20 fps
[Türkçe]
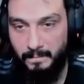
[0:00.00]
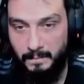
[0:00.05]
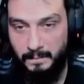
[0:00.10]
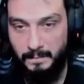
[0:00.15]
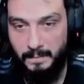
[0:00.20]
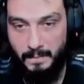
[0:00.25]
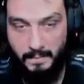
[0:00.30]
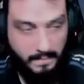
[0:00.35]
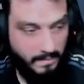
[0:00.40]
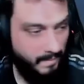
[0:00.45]
Ya
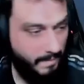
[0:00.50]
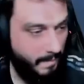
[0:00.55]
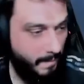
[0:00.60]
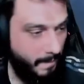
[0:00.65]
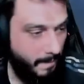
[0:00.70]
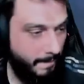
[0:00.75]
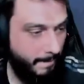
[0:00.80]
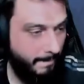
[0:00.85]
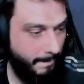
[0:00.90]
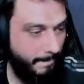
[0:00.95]
hani iyi bir şey
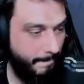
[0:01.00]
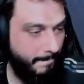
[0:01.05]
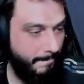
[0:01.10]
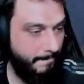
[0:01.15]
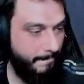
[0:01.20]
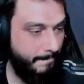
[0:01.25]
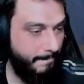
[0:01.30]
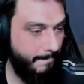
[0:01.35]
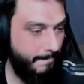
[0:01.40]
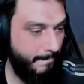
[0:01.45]
olur diye.
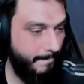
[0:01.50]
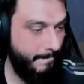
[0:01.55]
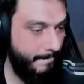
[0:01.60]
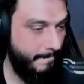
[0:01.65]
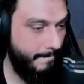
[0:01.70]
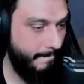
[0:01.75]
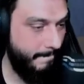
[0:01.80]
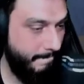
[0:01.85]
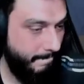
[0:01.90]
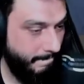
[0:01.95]

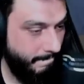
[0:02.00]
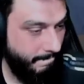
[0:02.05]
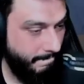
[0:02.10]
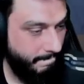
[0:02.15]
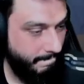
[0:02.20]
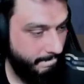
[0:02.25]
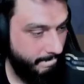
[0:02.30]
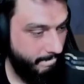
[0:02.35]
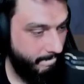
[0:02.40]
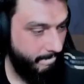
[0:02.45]
Daha yok pahalı. abi
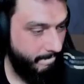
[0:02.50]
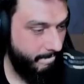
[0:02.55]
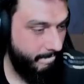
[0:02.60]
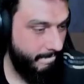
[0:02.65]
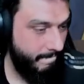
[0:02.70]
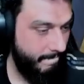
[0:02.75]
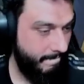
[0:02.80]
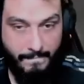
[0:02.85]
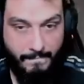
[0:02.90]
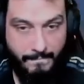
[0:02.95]
bilet yok.